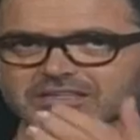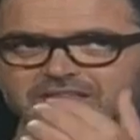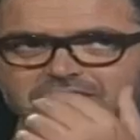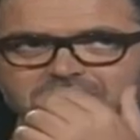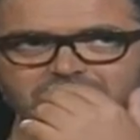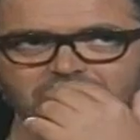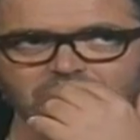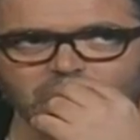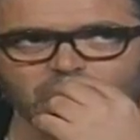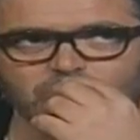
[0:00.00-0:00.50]

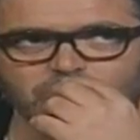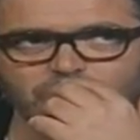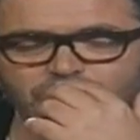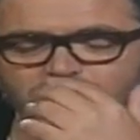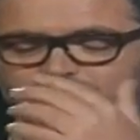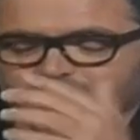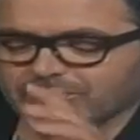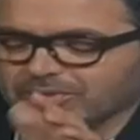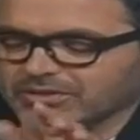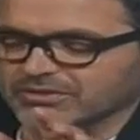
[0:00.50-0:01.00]
Radical um
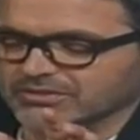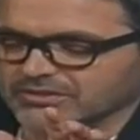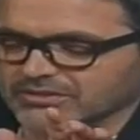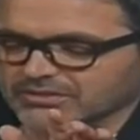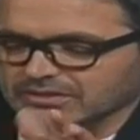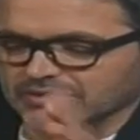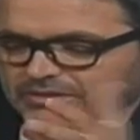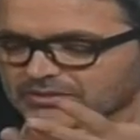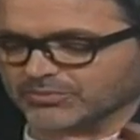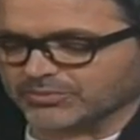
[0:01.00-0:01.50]
programa,
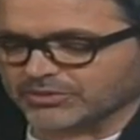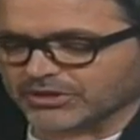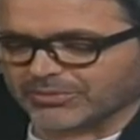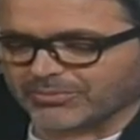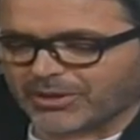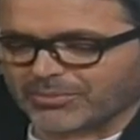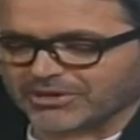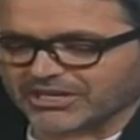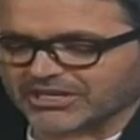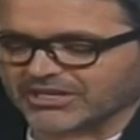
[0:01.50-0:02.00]
é um
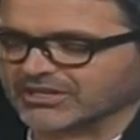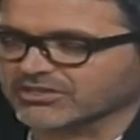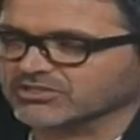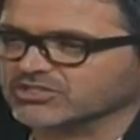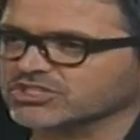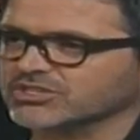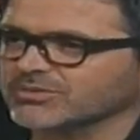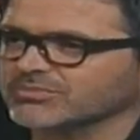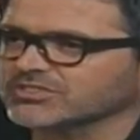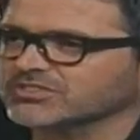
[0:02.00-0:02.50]
programa americano que
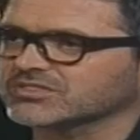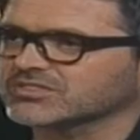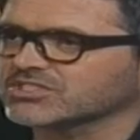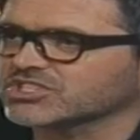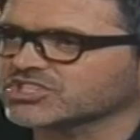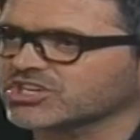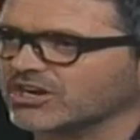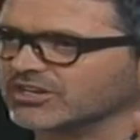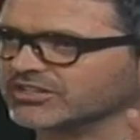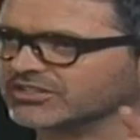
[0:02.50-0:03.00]
chama-se The
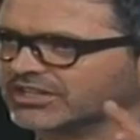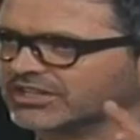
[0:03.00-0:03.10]
Shark